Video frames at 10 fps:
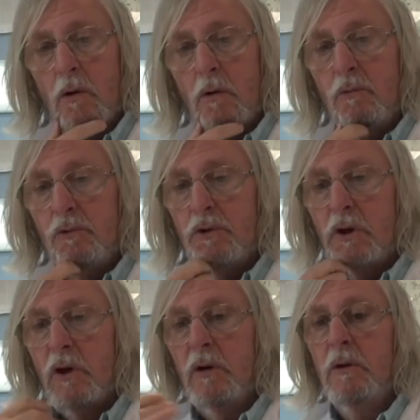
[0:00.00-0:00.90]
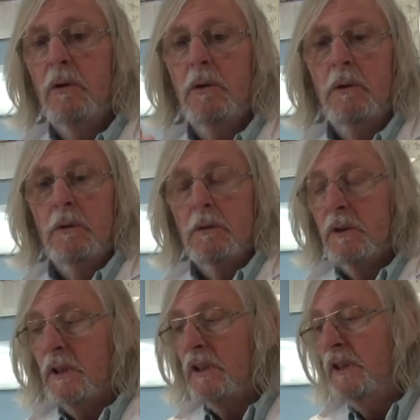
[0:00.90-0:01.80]
euh, mutants
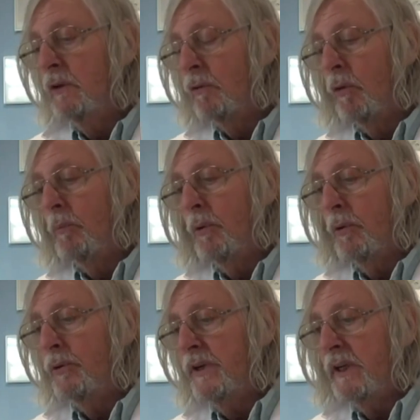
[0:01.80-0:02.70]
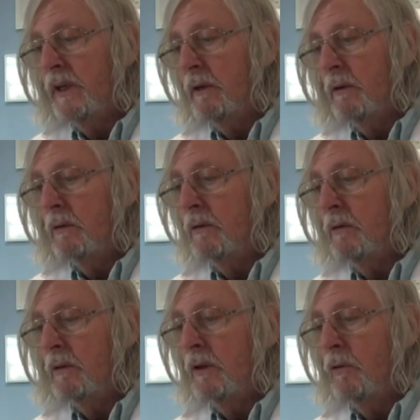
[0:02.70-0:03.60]
qui comprenaient
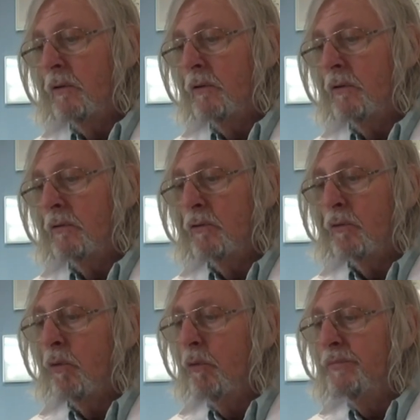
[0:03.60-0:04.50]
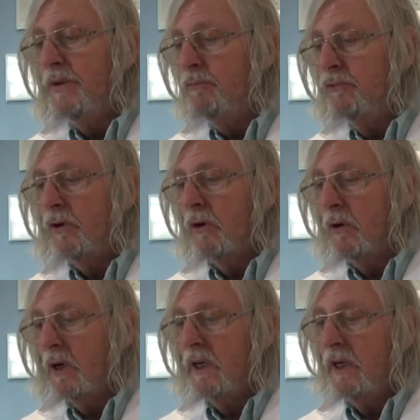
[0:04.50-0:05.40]
le, groupe des mutants
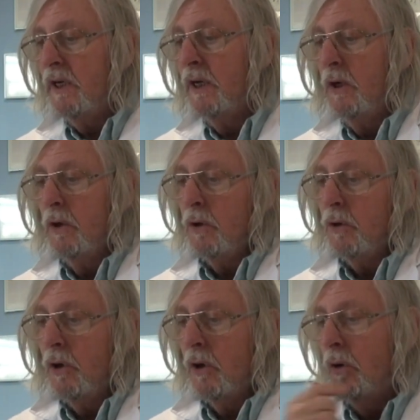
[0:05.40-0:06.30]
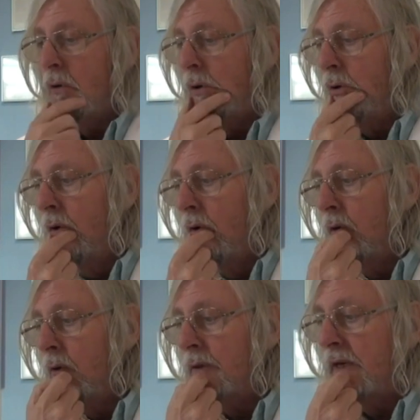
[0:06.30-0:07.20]
anglais, dans
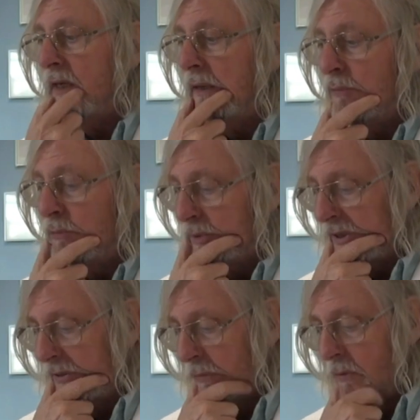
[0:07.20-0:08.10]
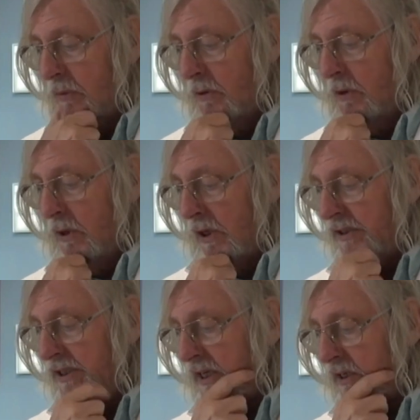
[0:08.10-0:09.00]
lequel à peu près
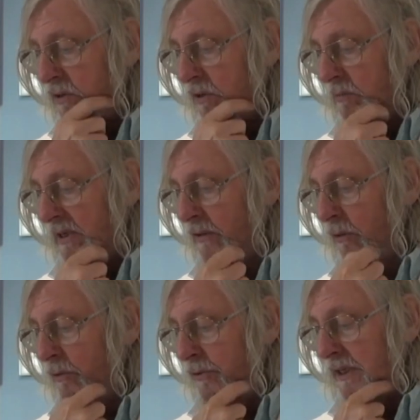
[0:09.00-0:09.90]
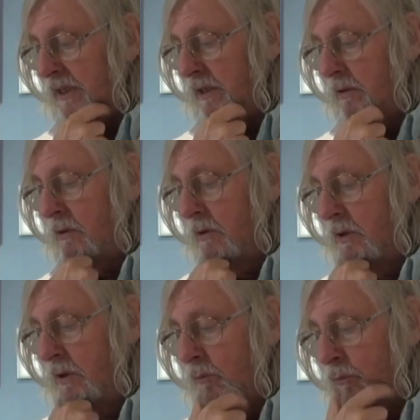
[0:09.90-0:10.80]
un tiers semble être des
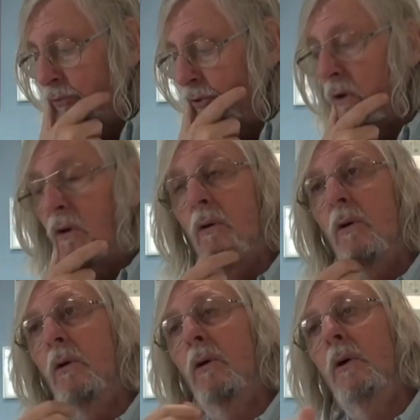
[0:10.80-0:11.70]
mutants